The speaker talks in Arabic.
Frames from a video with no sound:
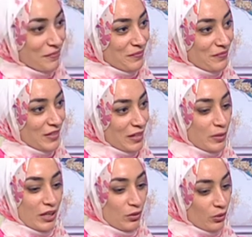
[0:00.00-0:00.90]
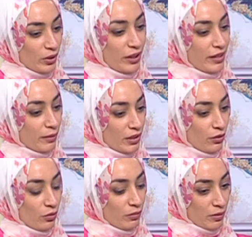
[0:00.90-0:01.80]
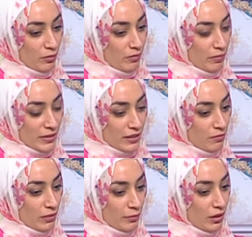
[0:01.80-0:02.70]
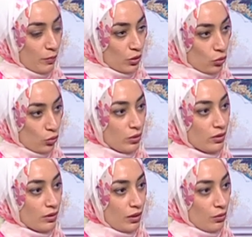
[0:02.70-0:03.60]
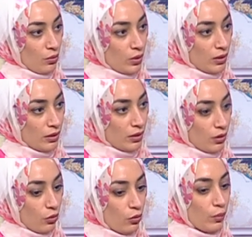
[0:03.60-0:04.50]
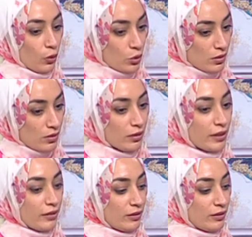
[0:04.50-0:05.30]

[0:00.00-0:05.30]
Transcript: يعني من اول كل حاجه من اول ما مثلا بعمل الباترون او آه، وبقص الجلد